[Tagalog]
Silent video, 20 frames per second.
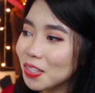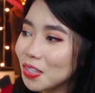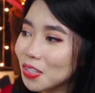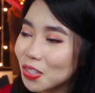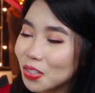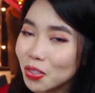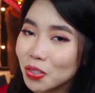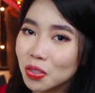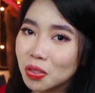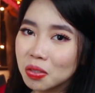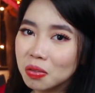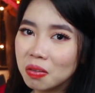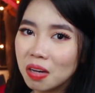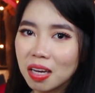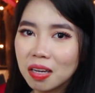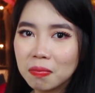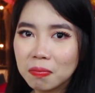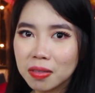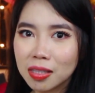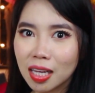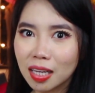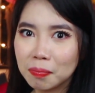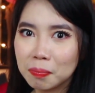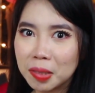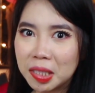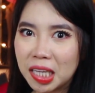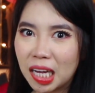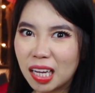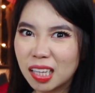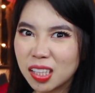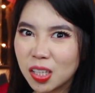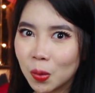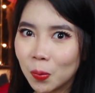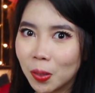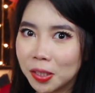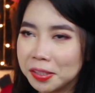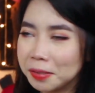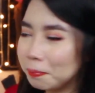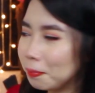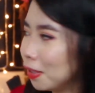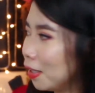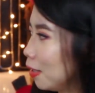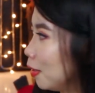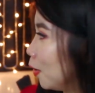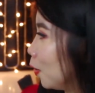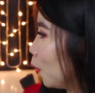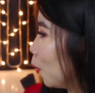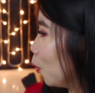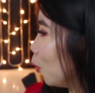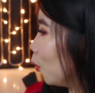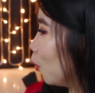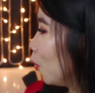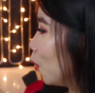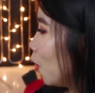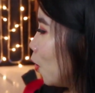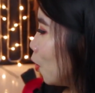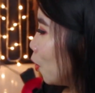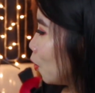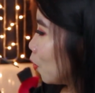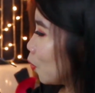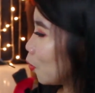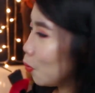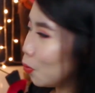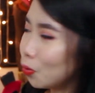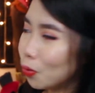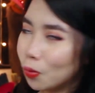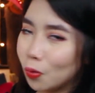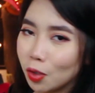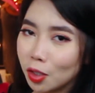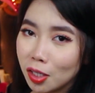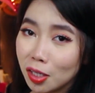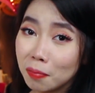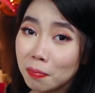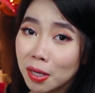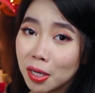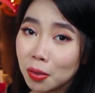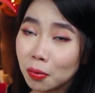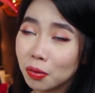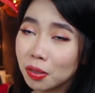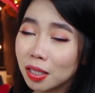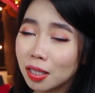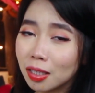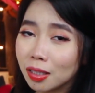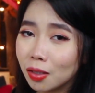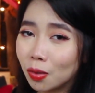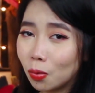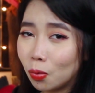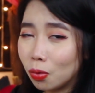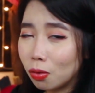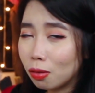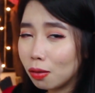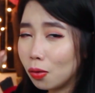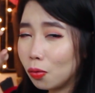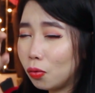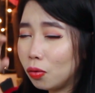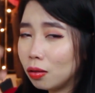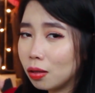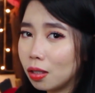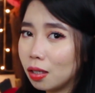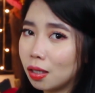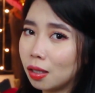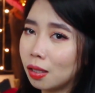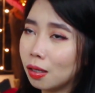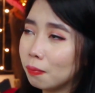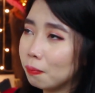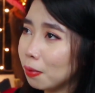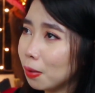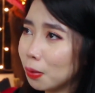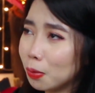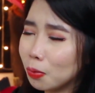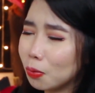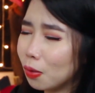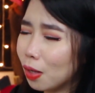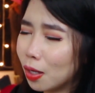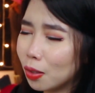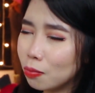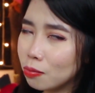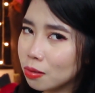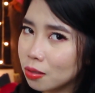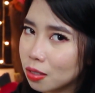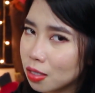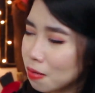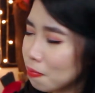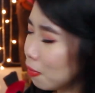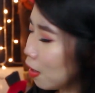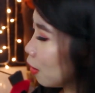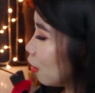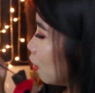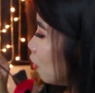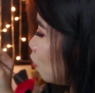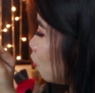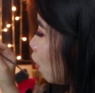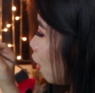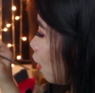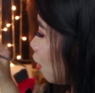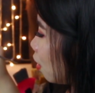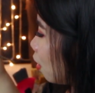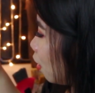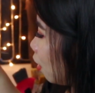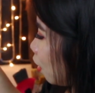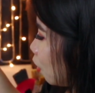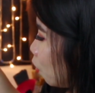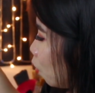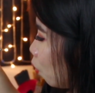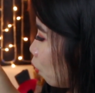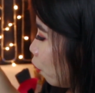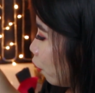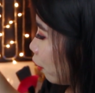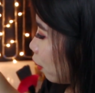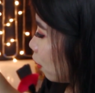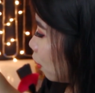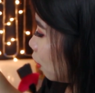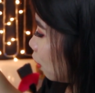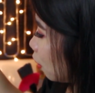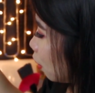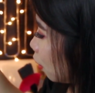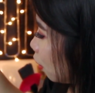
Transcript: sinesearch ko, ay may, na, may nakagawa na pala nito. So, iibahin ko na lang ng unting-unti lang, pero halos same lang din yung idea, yung content